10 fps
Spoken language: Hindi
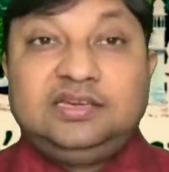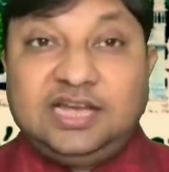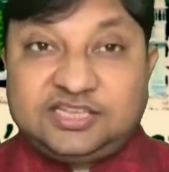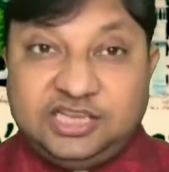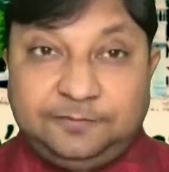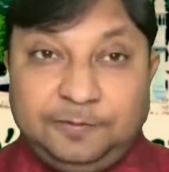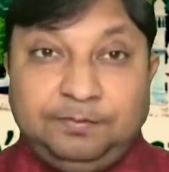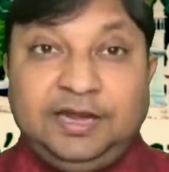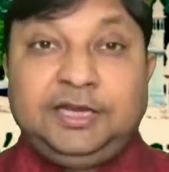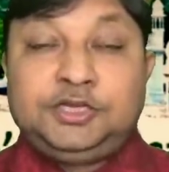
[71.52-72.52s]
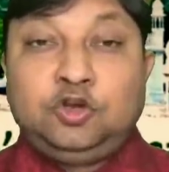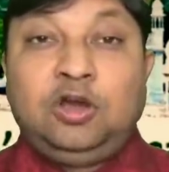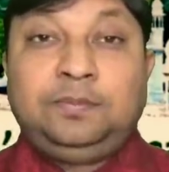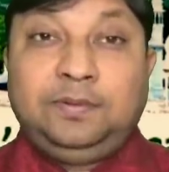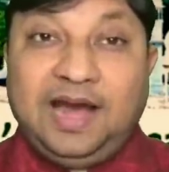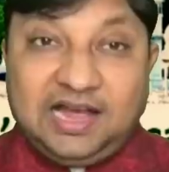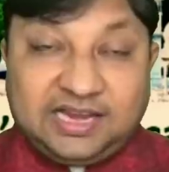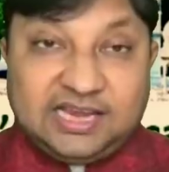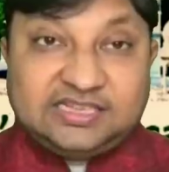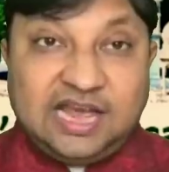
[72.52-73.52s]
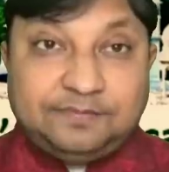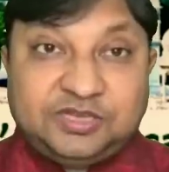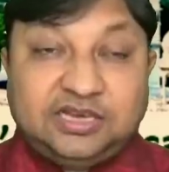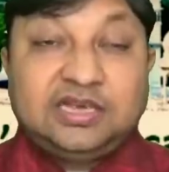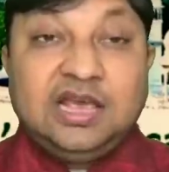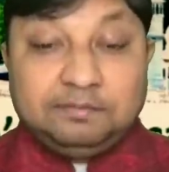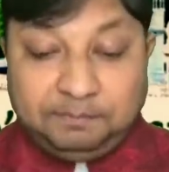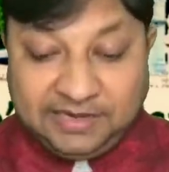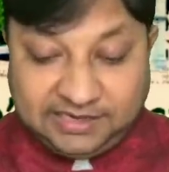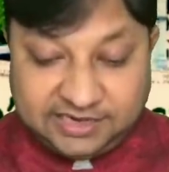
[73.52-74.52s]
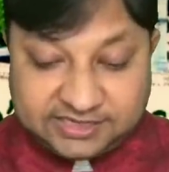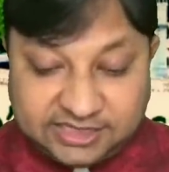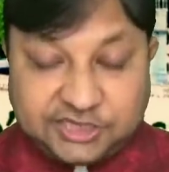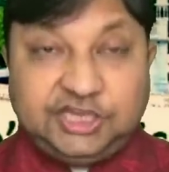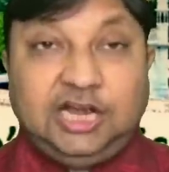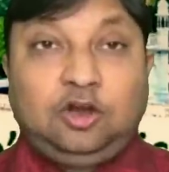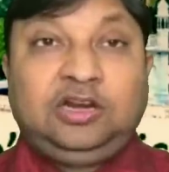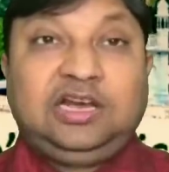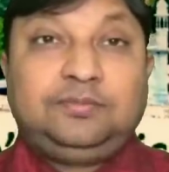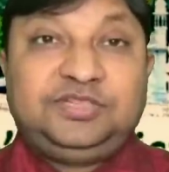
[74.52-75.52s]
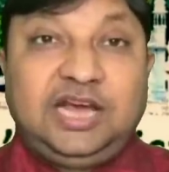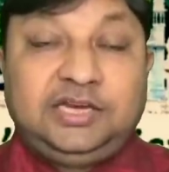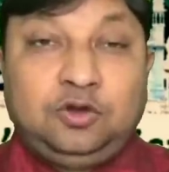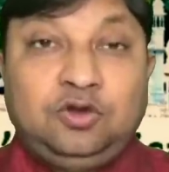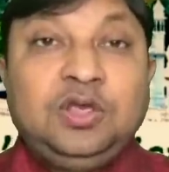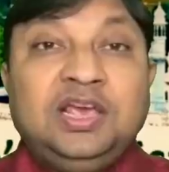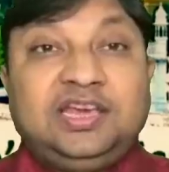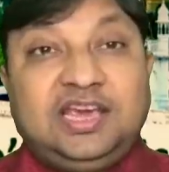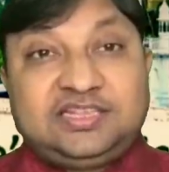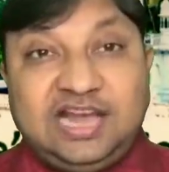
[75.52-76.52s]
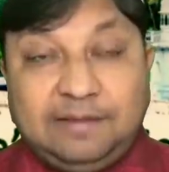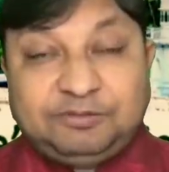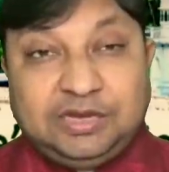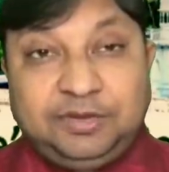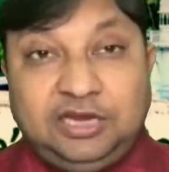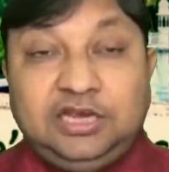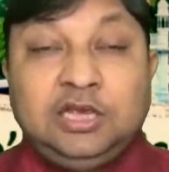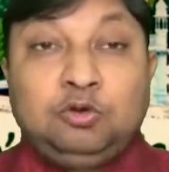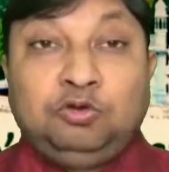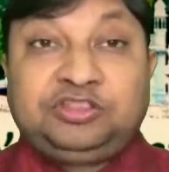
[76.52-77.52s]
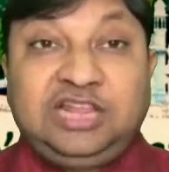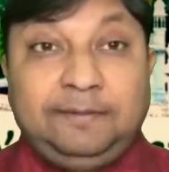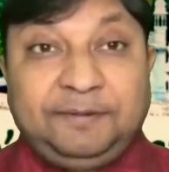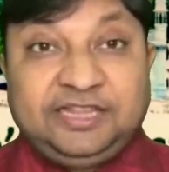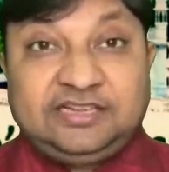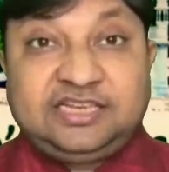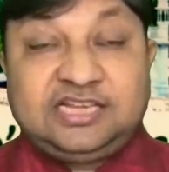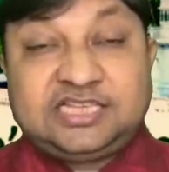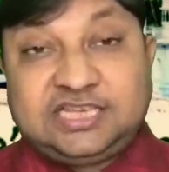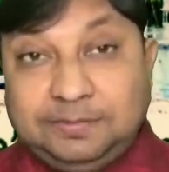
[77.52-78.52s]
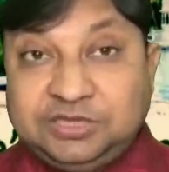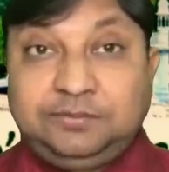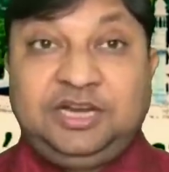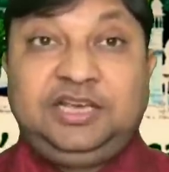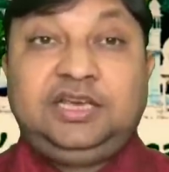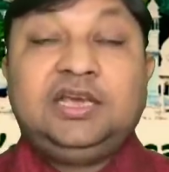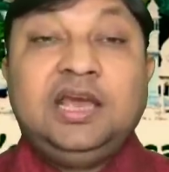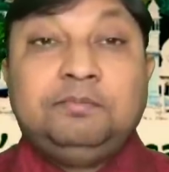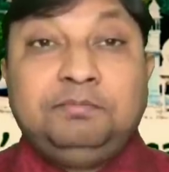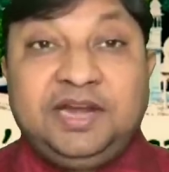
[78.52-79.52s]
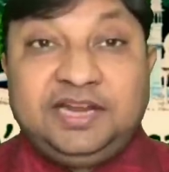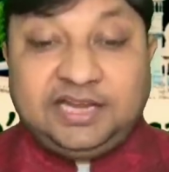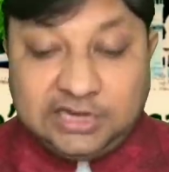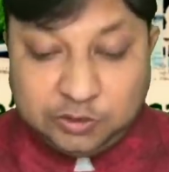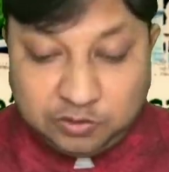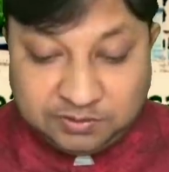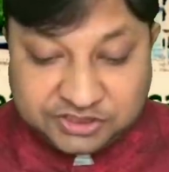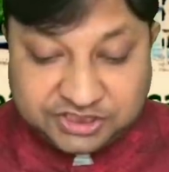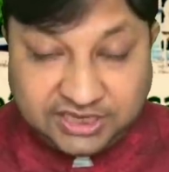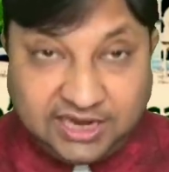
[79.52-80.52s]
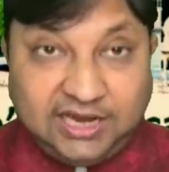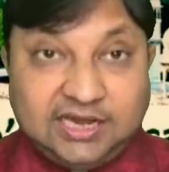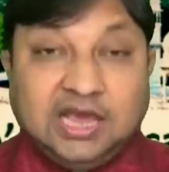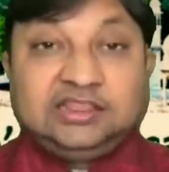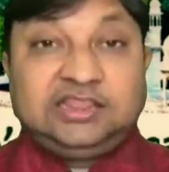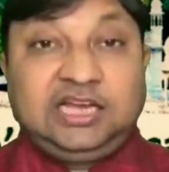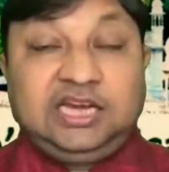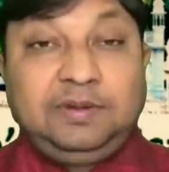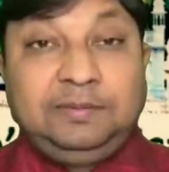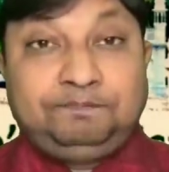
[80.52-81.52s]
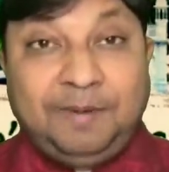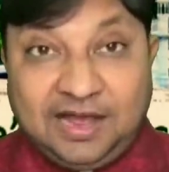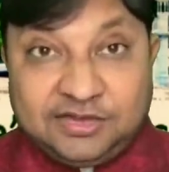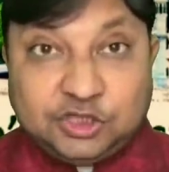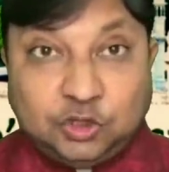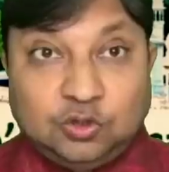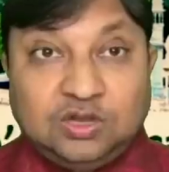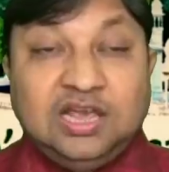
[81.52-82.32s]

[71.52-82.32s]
न सिर्फ मरीजों और विभाग के हिसाब से बल्कि शिक्षक और कर्मचारियों के हिसाब से भी उत्तर प्रदेश की सबसे बड़ी मेडिकल यूनिवर्सिटी है तकरीबन 500